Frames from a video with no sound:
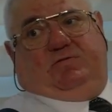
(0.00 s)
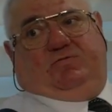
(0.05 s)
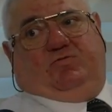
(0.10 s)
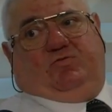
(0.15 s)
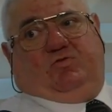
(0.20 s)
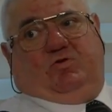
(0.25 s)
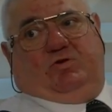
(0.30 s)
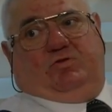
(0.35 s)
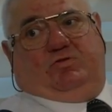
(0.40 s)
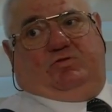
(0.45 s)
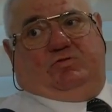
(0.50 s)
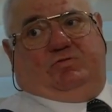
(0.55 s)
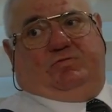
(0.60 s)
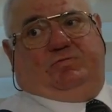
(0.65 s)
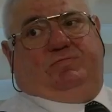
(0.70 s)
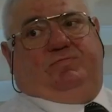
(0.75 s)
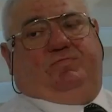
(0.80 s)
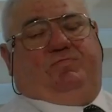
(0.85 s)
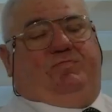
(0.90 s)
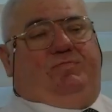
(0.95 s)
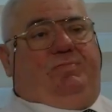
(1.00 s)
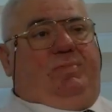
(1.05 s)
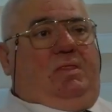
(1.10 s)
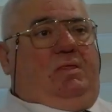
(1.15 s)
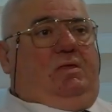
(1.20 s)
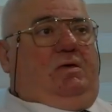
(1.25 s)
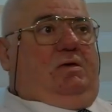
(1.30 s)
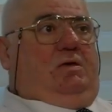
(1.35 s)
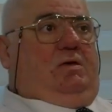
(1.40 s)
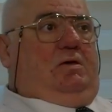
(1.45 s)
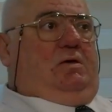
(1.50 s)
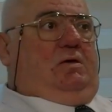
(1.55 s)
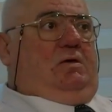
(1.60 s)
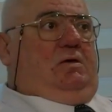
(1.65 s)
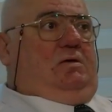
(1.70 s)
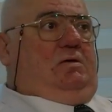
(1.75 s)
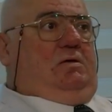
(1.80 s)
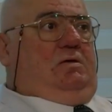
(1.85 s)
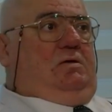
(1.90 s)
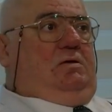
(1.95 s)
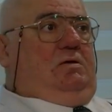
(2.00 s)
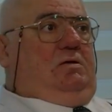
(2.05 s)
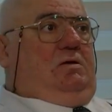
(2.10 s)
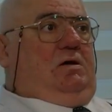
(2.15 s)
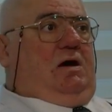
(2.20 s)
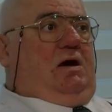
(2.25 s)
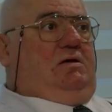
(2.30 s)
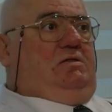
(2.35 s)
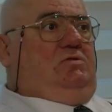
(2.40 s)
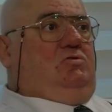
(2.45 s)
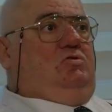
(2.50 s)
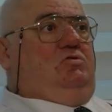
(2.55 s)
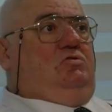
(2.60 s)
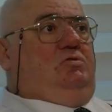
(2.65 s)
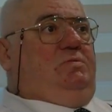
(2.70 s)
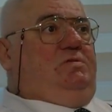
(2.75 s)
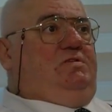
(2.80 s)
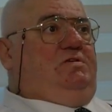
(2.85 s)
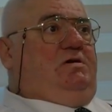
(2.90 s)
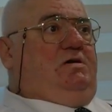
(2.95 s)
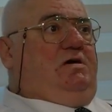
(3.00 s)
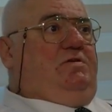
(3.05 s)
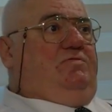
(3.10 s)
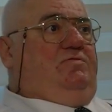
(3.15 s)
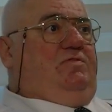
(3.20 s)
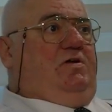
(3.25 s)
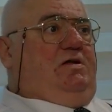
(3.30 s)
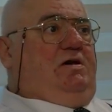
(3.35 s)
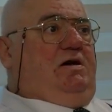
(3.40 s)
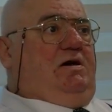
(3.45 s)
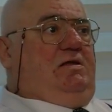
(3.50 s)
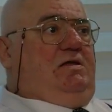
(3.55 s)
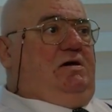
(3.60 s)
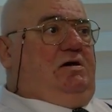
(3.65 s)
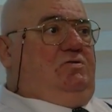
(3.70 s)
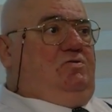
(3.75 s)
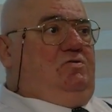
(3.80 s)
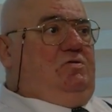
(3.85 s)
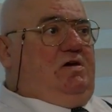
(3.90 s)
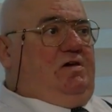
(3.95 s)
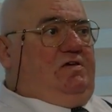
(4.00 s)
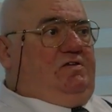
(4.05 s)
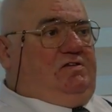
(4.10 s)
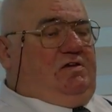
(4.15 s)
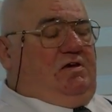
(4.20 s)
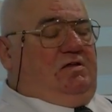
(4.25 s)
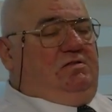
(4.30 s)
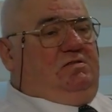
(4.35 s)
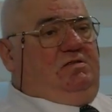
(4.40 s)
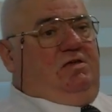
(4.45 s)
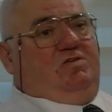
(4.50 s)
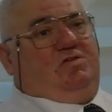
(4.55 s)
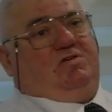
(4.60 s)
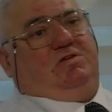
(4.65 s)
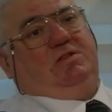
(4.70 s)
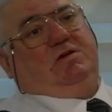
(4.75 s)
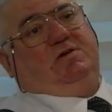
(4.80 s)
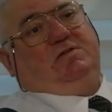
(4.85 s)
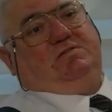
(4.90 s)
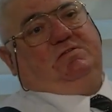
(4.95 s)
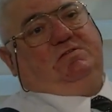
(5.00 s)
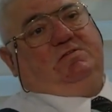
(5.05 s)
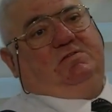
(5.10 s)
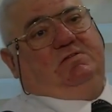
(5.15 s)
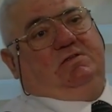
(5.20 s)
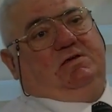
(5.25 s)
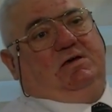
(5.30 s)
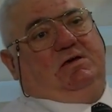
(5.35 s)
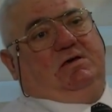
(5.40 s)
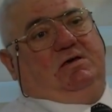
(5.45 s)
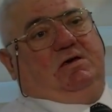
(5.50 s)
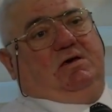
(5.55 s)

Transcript: Freud'un e, haklı olduğu bir taraf var. Hala Dünya Sağlık Teşkilatı'nın da